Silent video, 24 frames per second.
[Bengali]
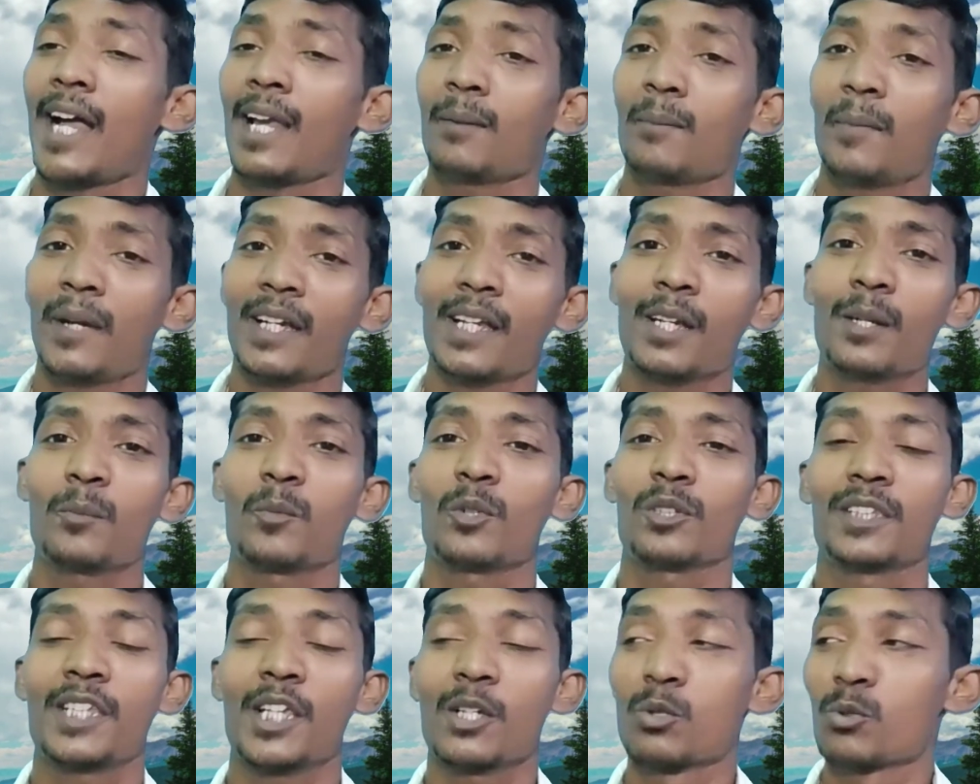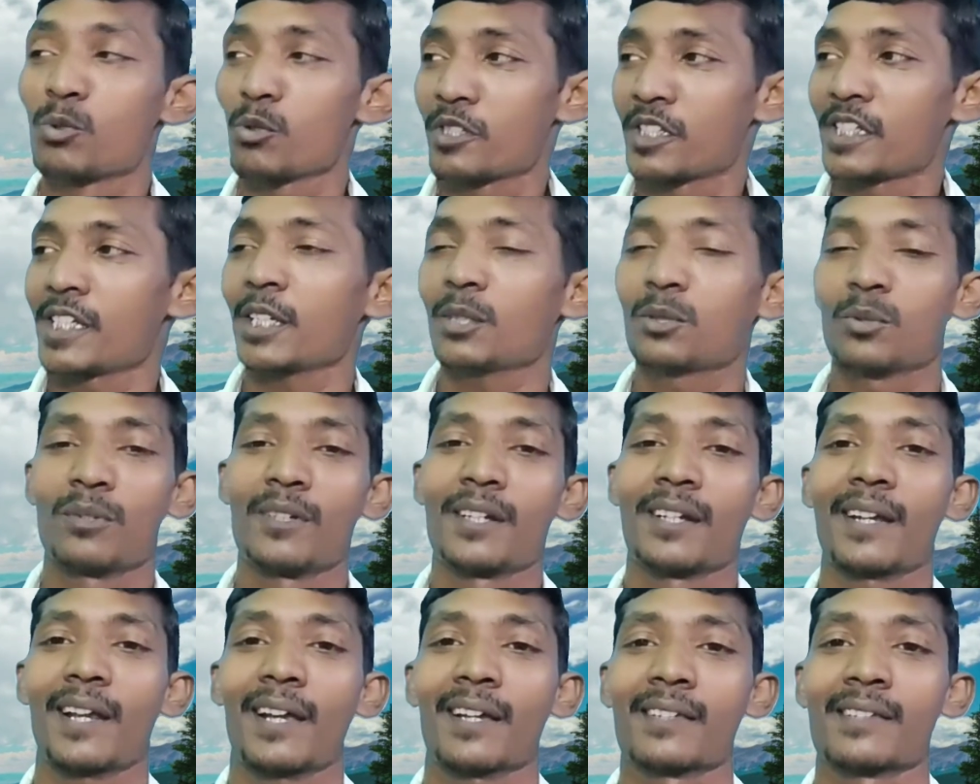আলমারির মধ্যে গুছিয়ে
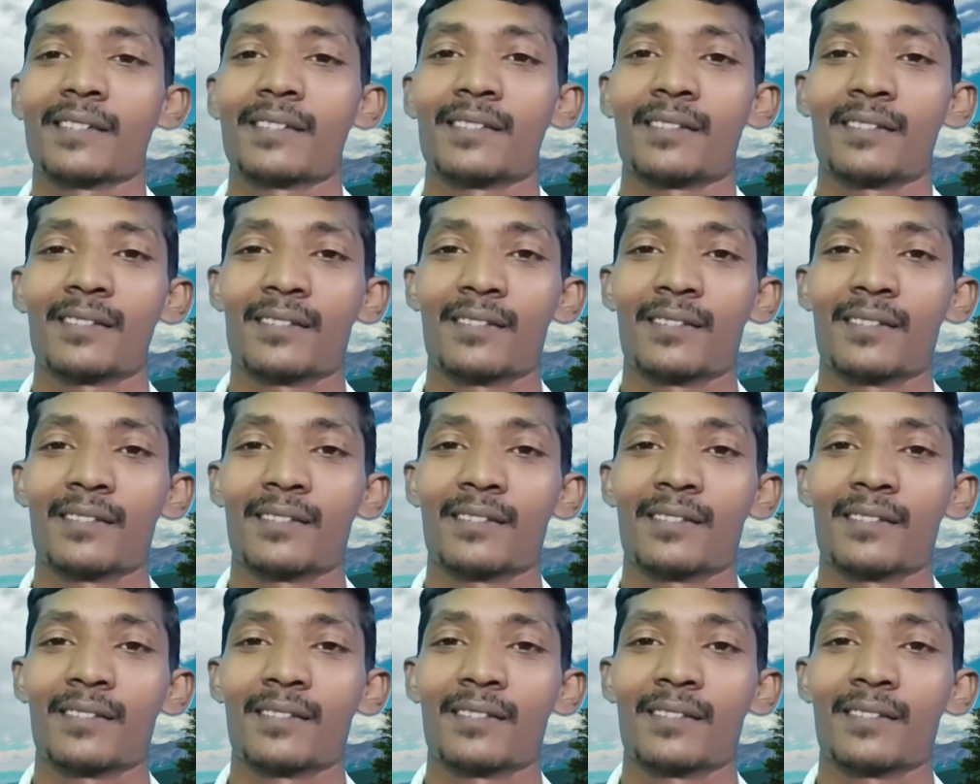তুলে রাখি